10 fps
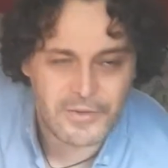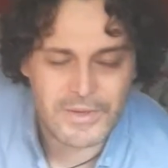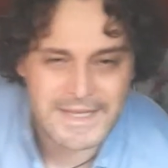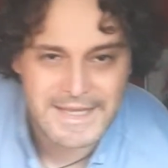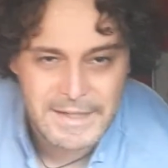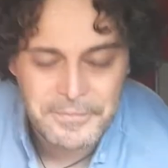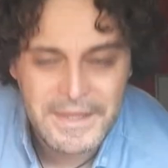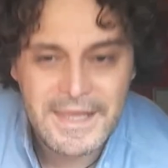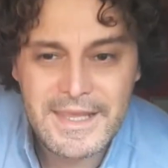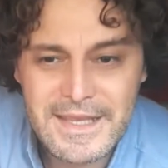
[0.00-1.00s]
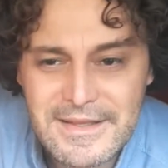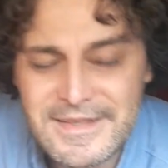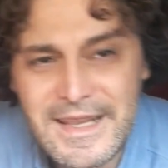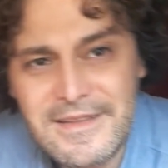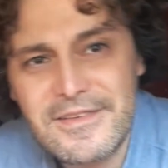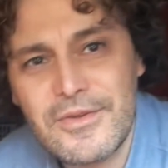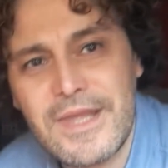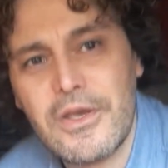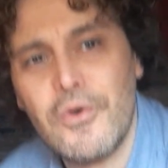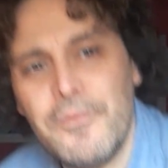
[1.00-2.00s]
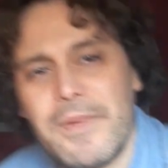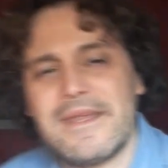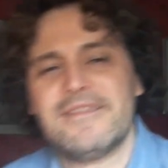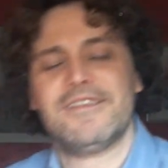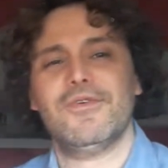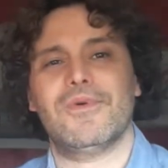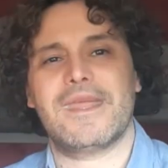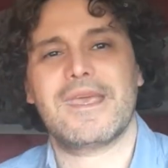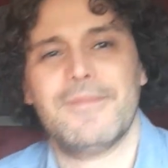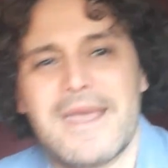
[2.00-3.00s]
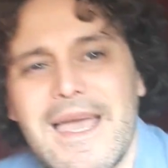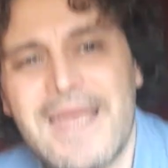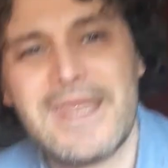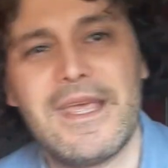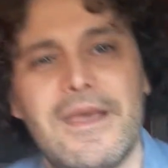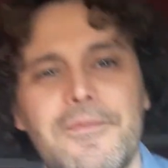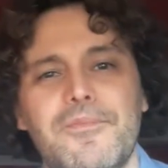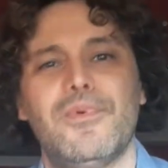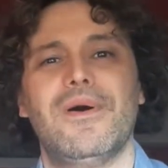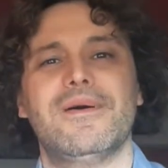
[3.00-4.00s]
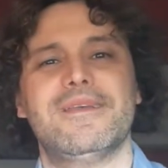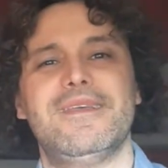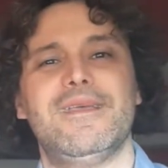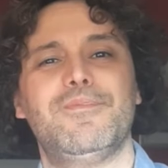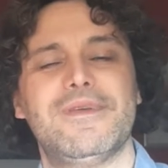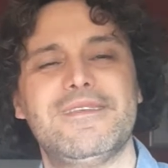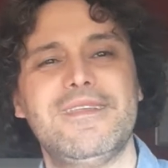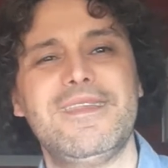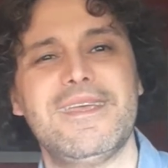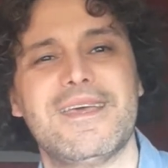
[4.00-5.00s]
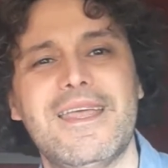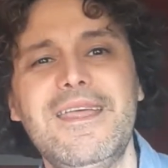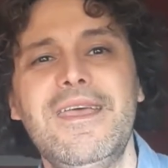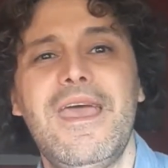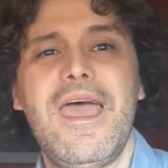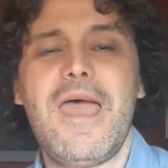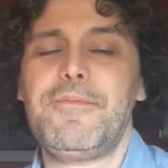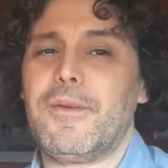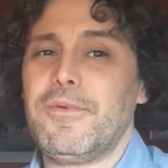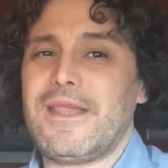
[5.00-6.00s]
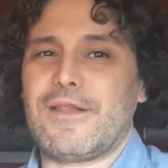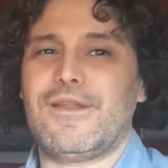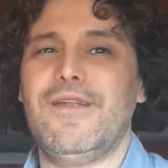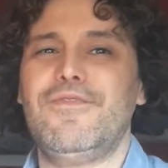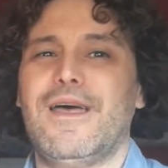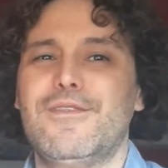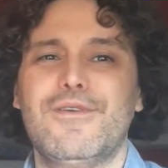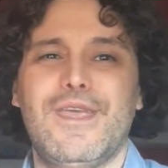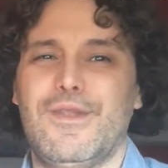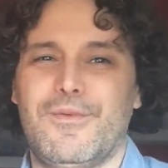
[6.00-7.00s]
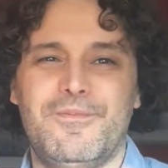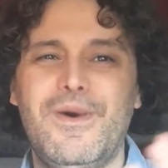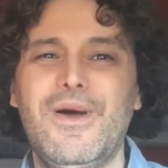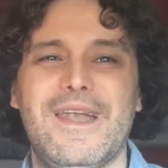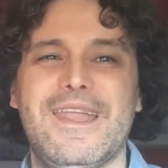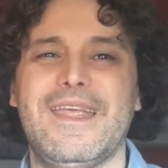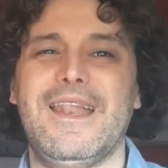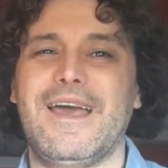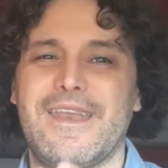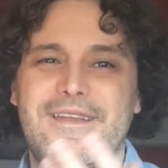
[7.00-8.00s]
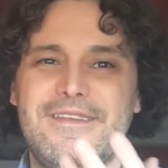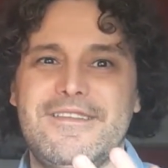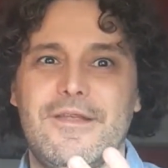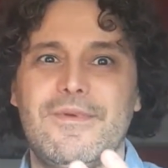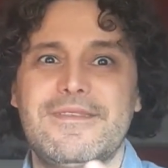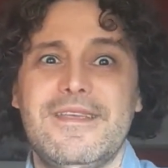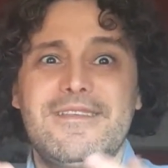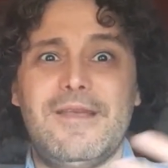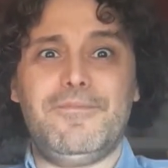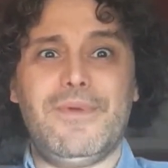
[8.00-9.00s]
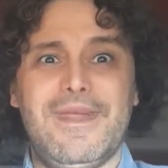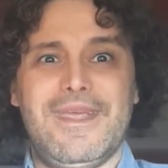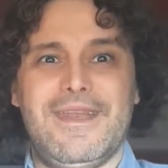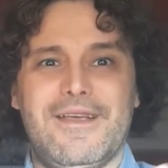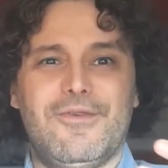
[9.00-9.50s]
Quindi il senso di compressione che magari eh, può, eh, puoi sentire è proprio dato dal fatto che non molli l'aria residua, stai sempre in